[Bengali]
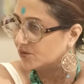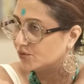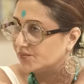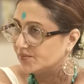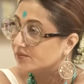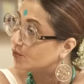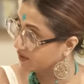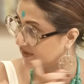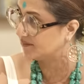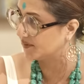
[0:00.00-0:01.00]
খুব
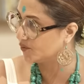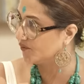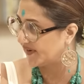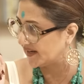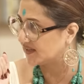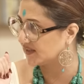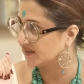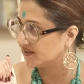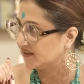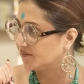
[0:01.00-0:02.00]
ওটা নিয়ে আমার খুব ফেটিস
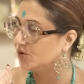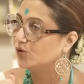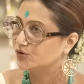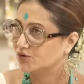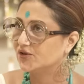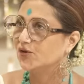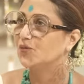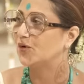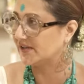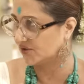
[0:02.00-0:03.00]
আছে আমি লোকজনদেরও বলি